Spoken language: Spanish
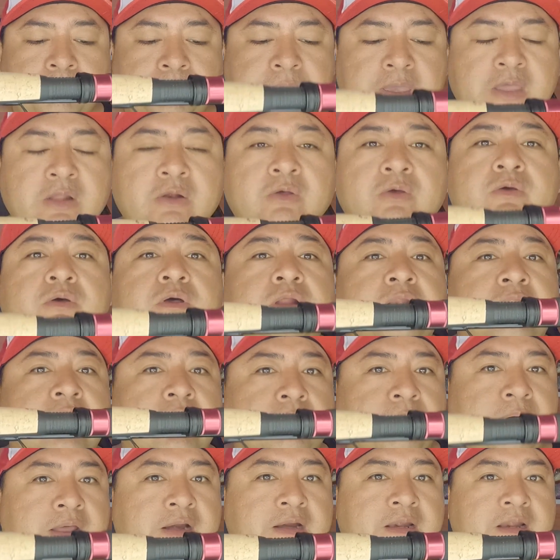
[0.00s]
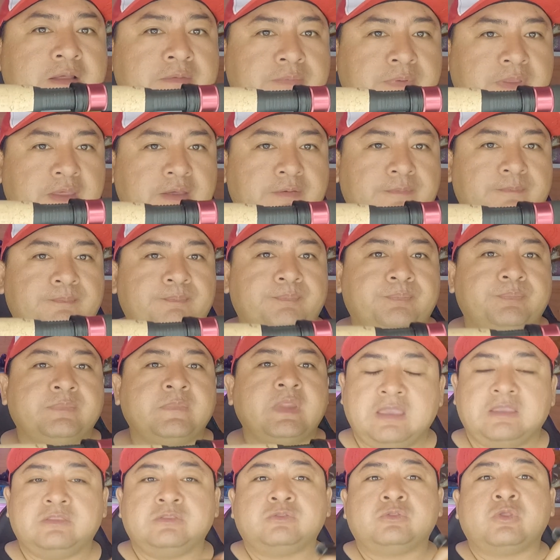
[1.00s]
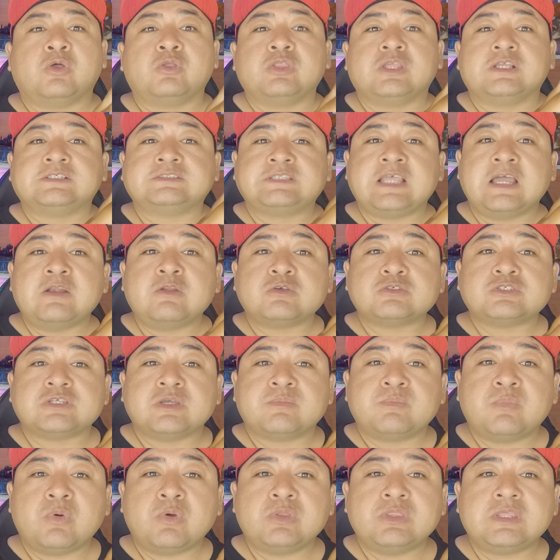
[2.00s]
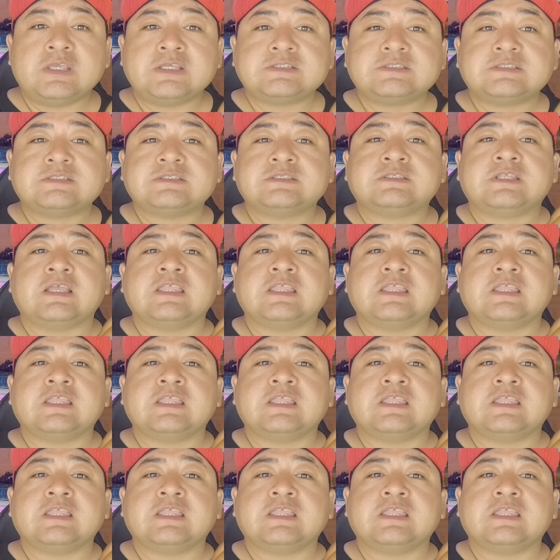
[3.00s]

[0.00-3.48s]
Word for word: Pero lavarla bien. Donde están los embones